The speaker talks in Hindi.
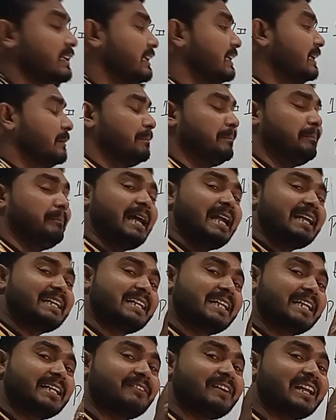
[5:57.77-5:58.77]
मैट्रिक
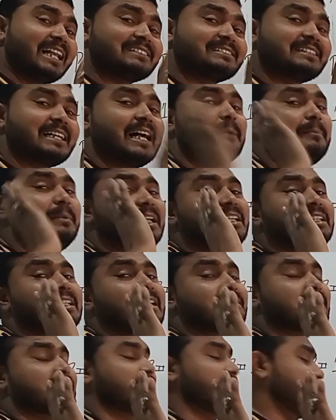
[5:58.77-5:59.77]
वाला हिसाब नहीं है
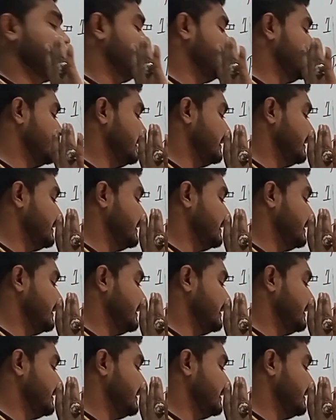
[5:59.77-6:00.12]
इसके अंदर